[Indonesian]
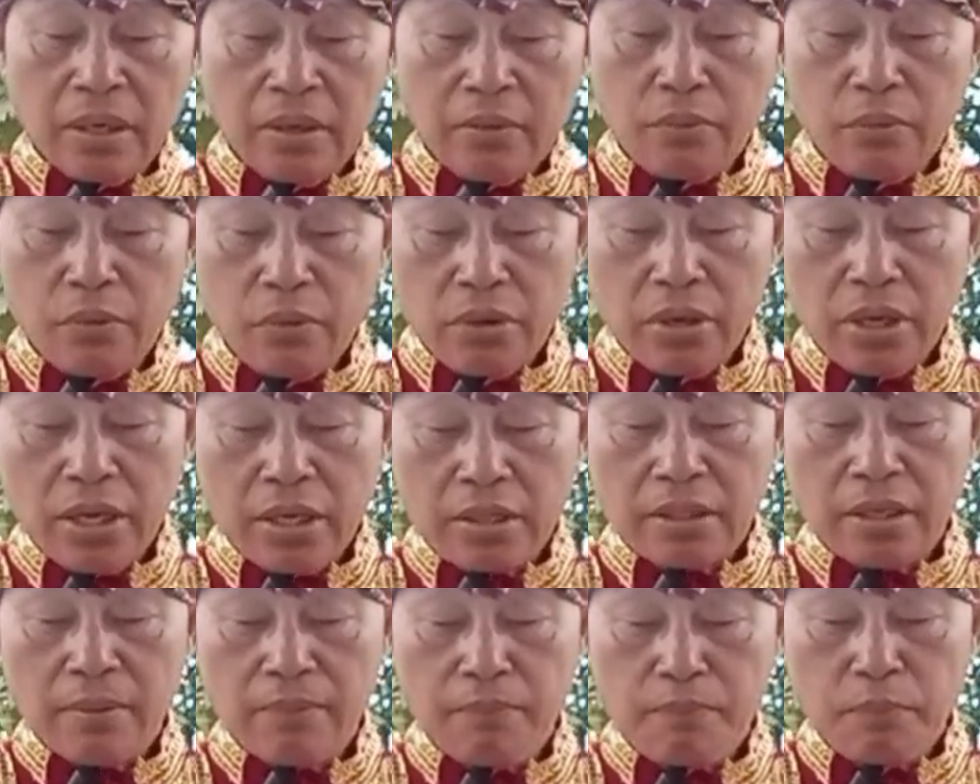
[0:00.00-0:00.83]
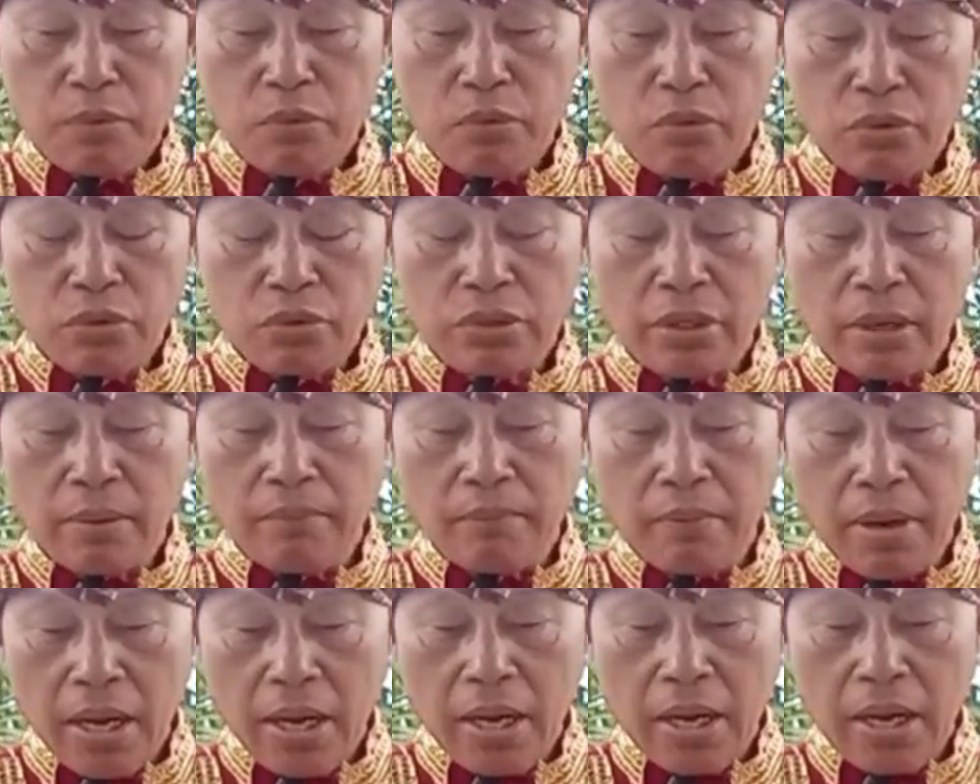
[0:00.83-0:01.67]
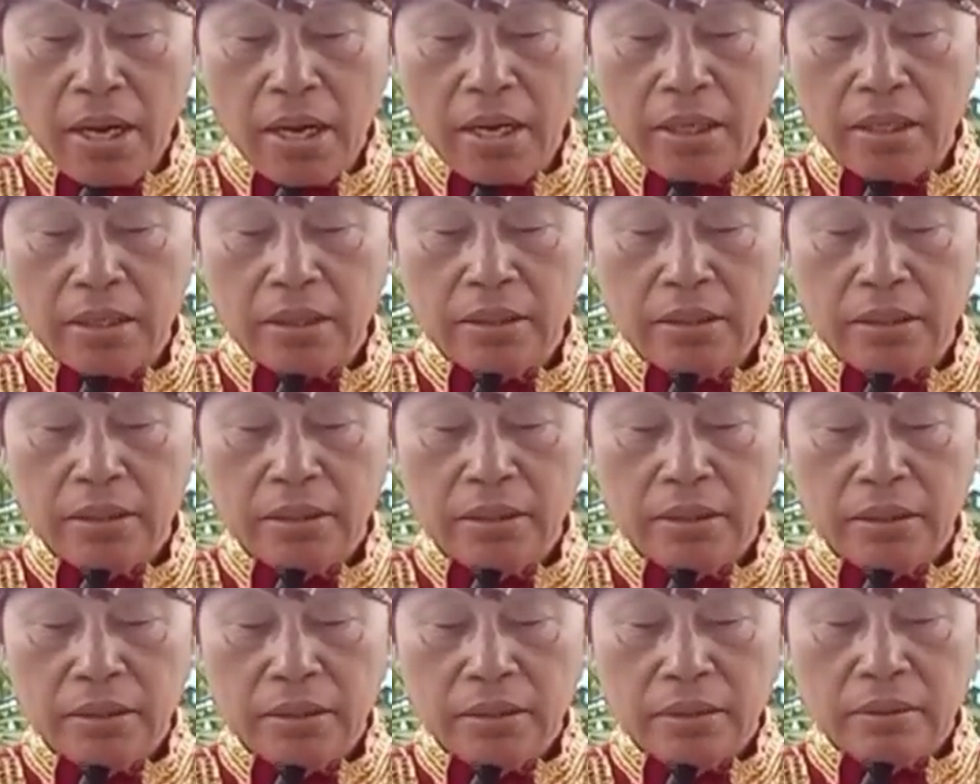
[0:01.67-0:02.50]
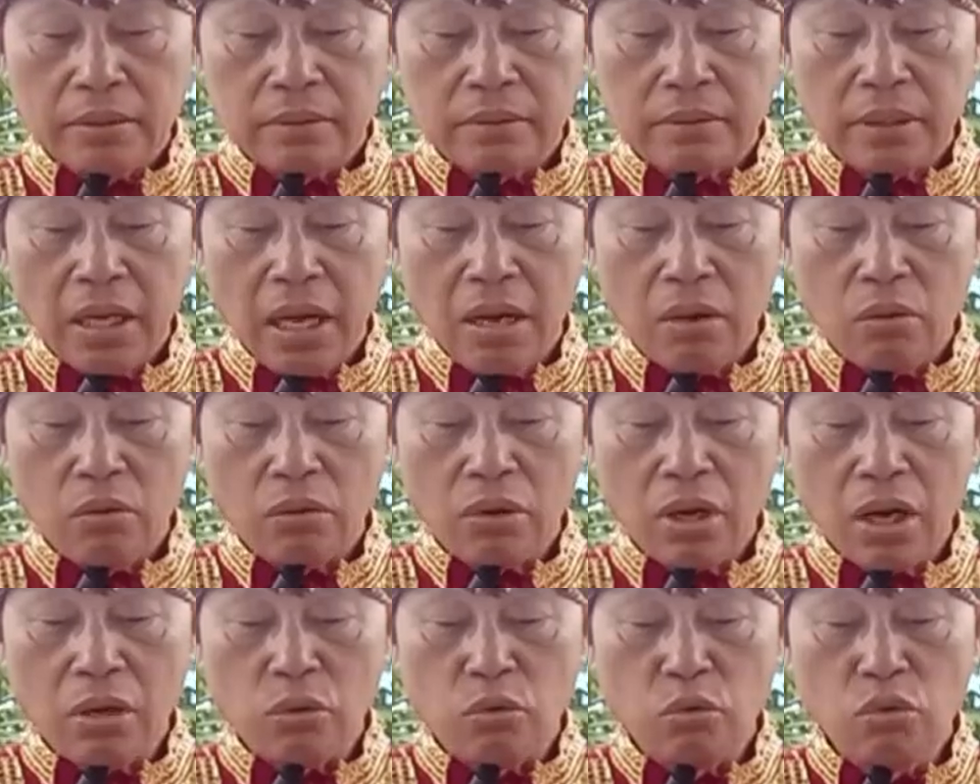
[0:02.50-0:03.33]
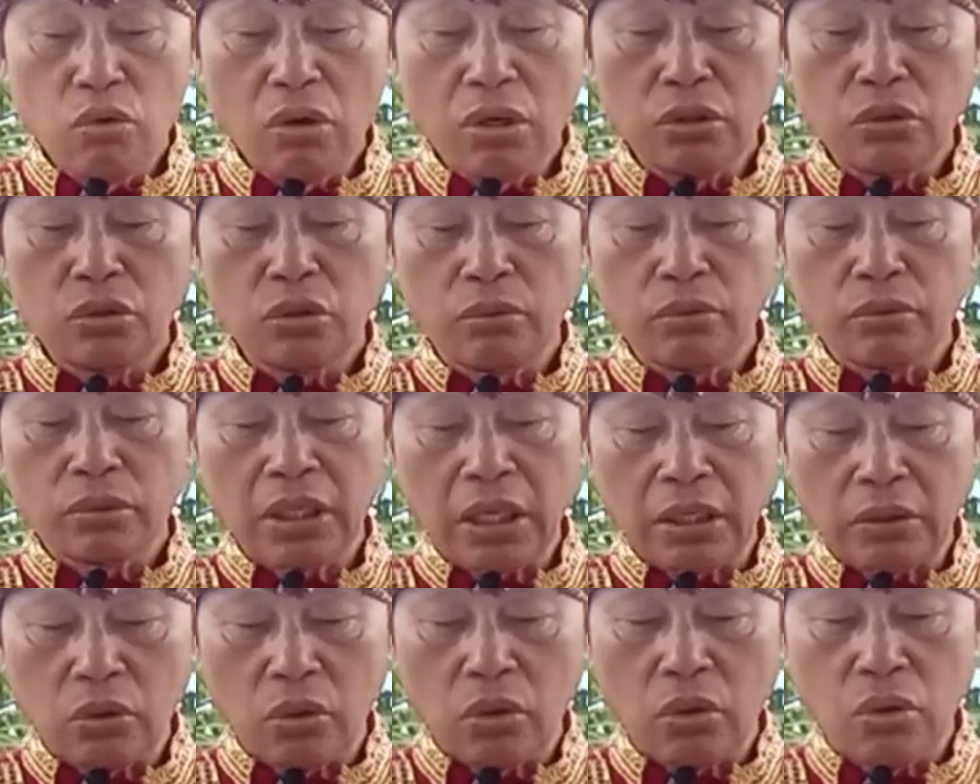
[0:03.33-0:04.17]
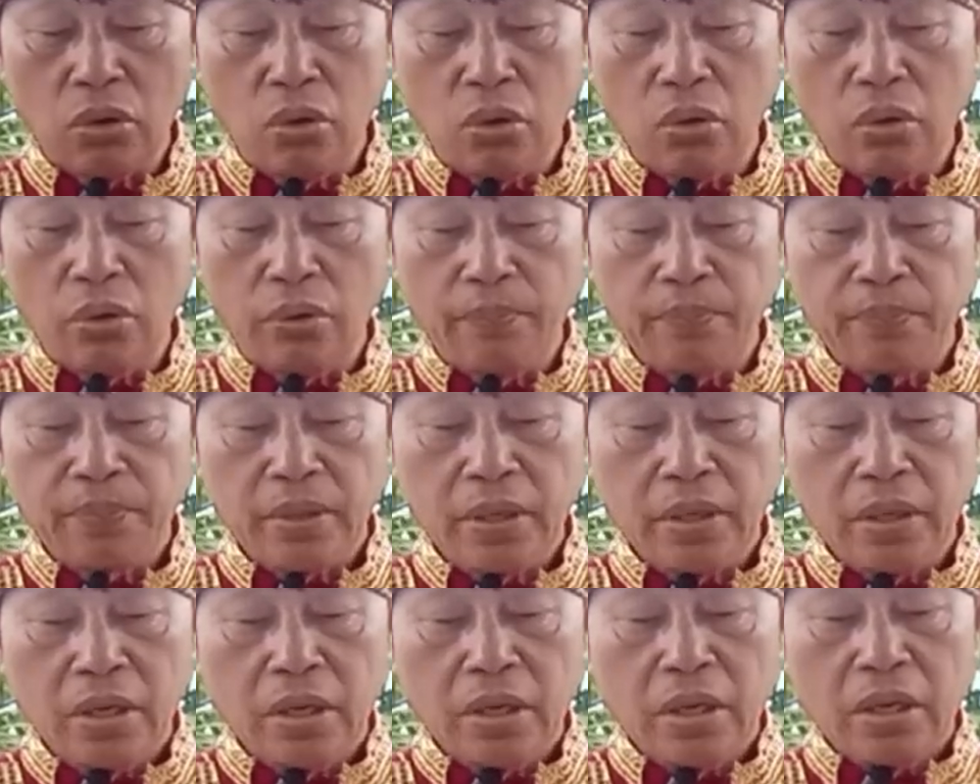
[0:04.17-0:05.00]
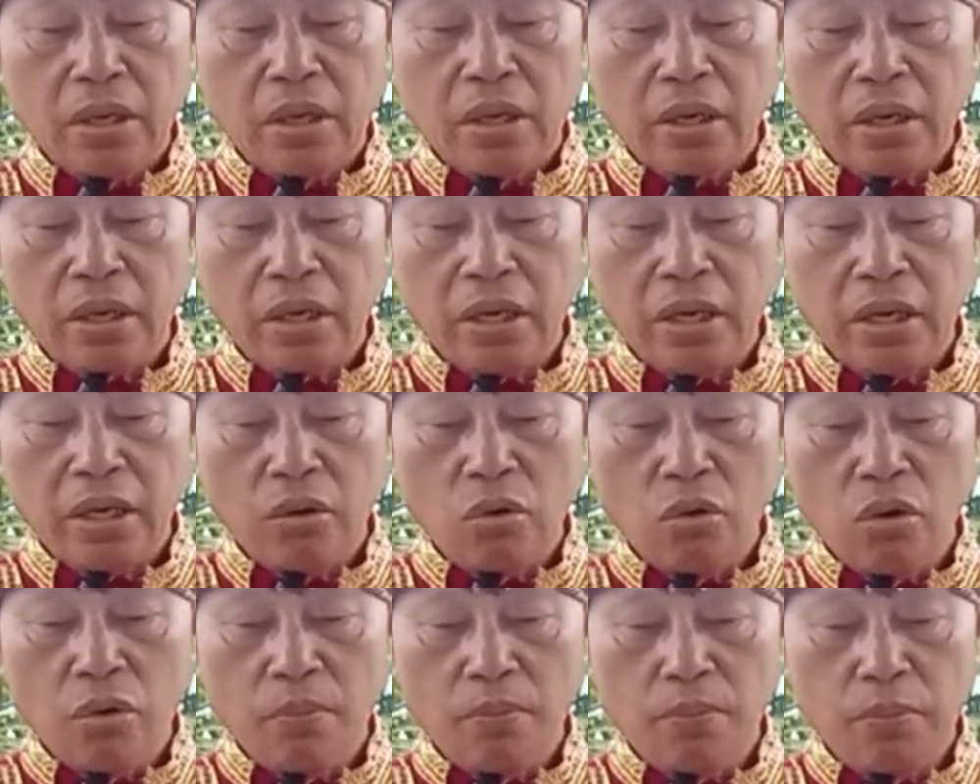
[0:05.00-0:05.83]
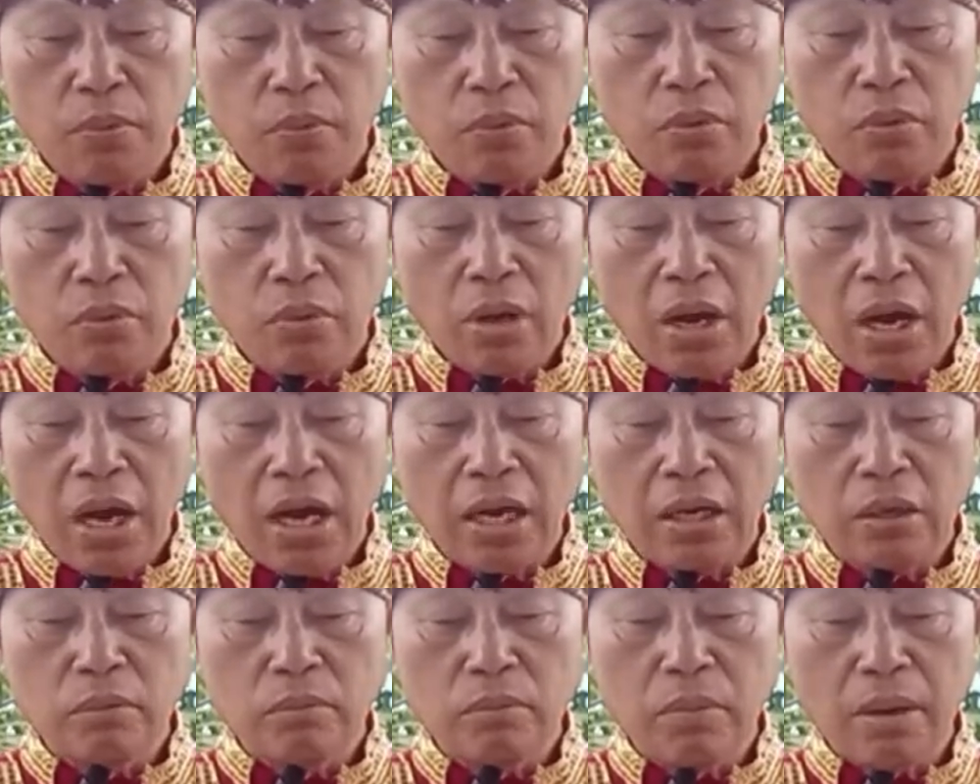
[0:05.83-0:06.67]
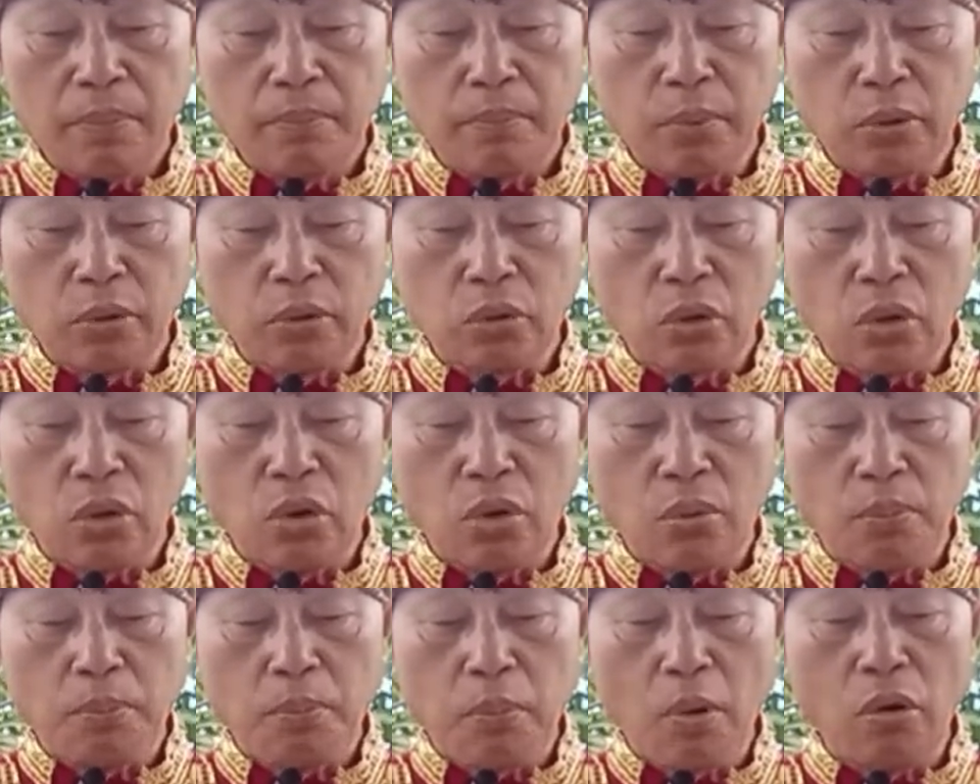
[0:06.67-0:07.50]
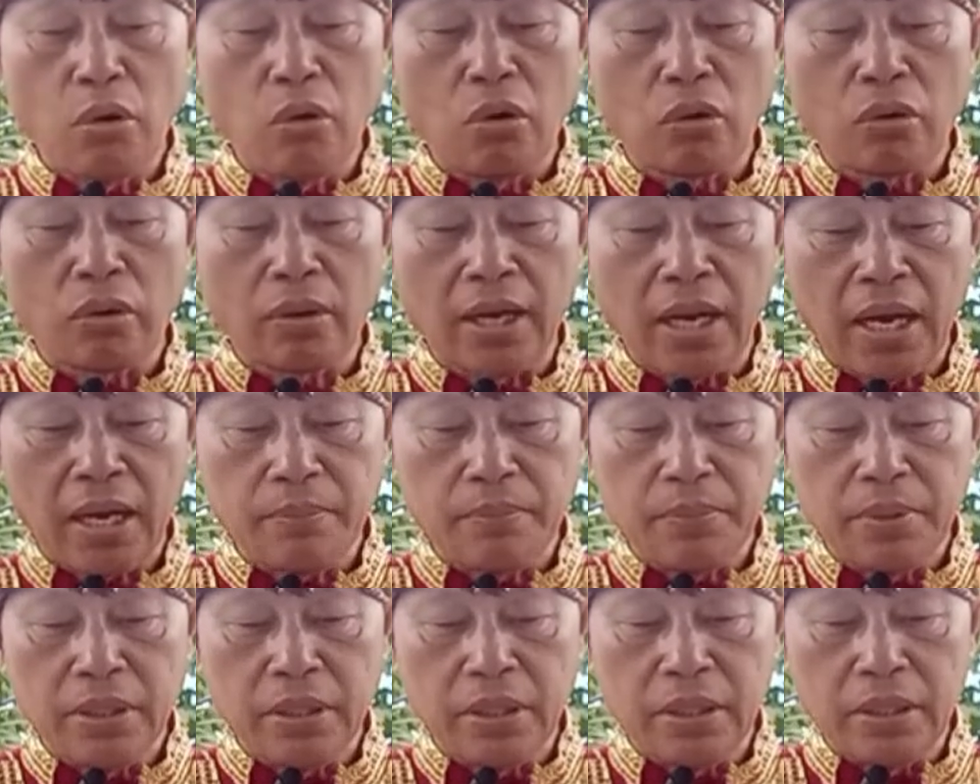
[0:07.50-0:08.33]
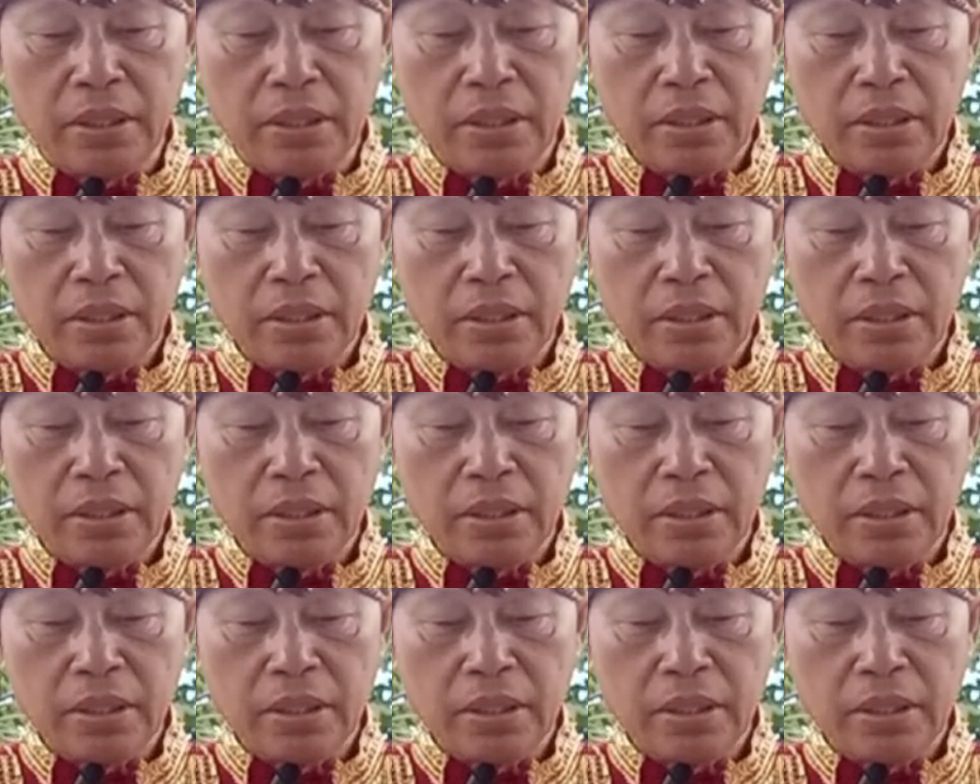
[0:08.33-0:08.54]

Ribuya sampuyu sambaa tau raduan cobu tatogo. Re dompu anu mampotoo pondok nabi.